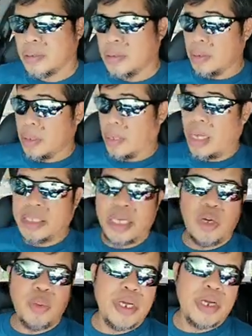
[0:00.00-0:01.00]
kasi ah,
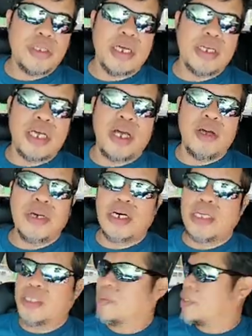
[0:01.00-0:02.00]
umikot lang tayo mga katrops eh.